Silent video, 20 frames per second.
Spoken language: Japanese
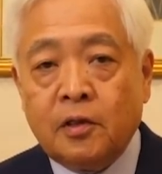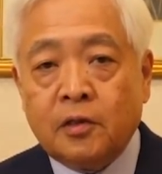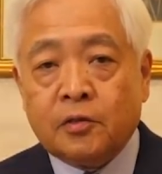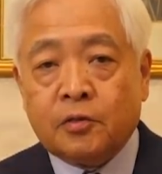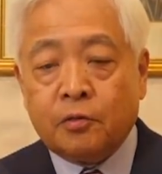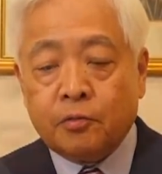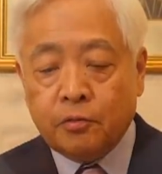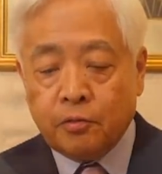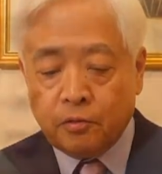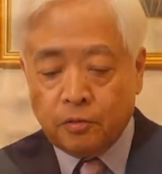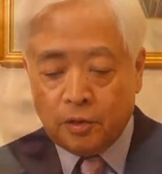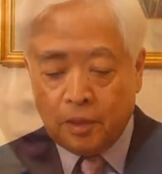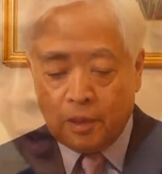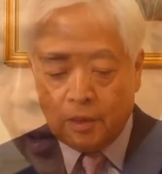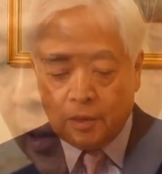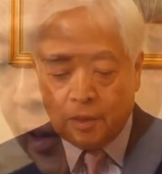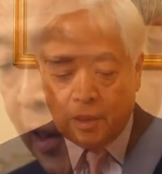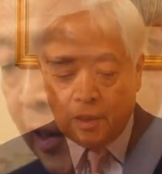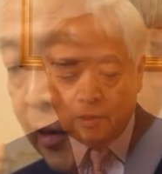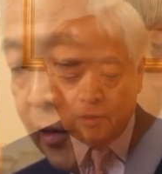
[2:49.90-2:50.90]
そのぐら
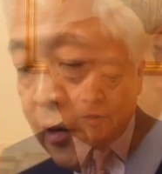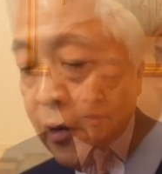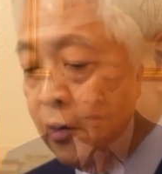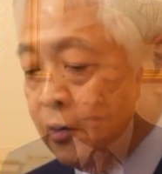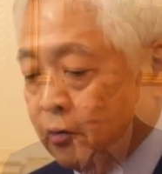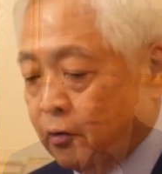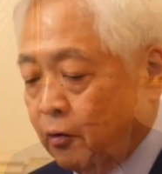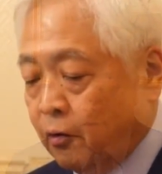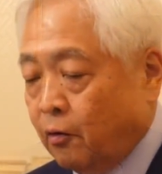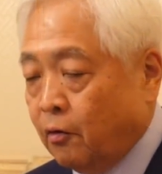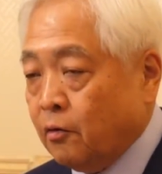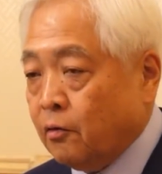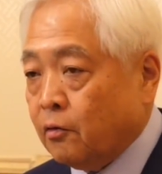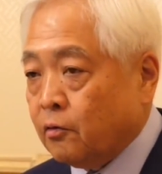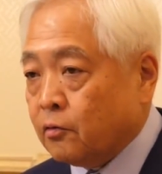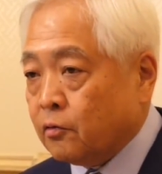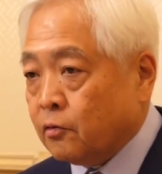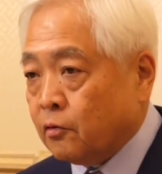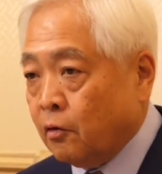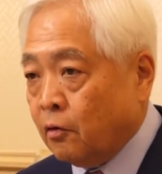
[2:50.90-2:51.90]
い大人気の
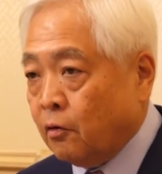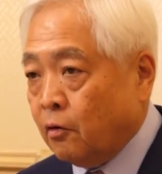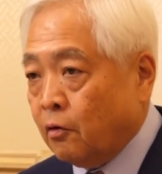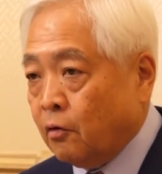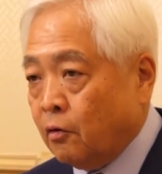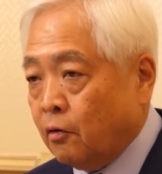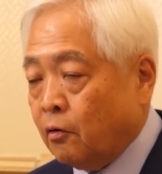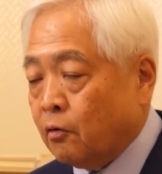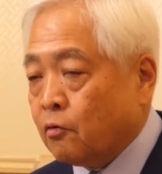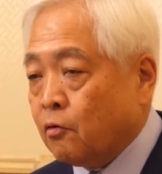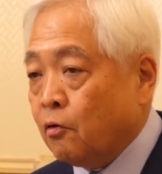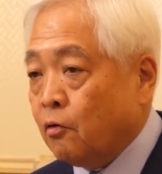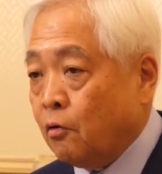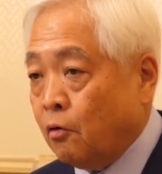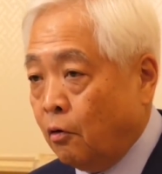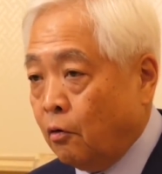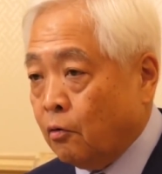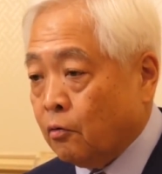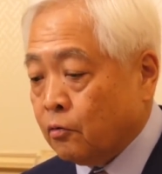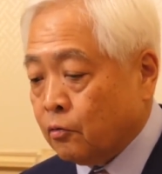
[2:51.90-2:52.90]
の候
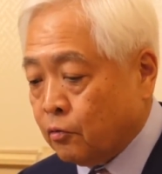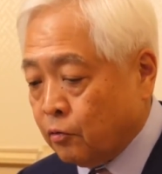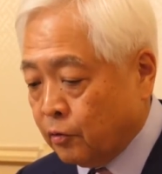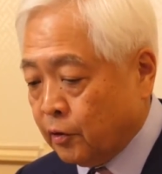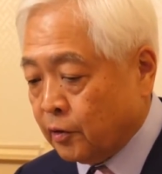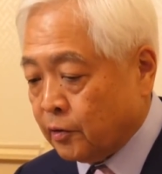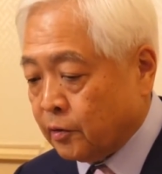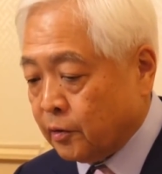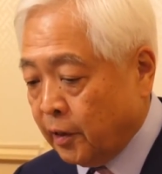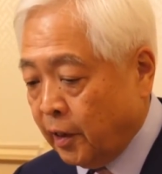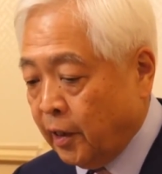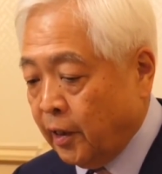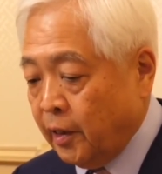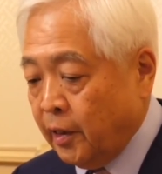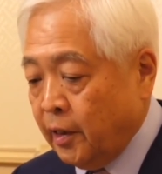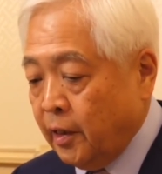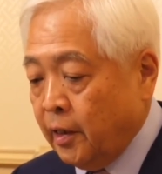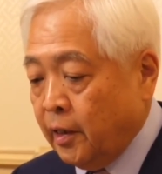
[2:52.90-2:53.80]
補とですね、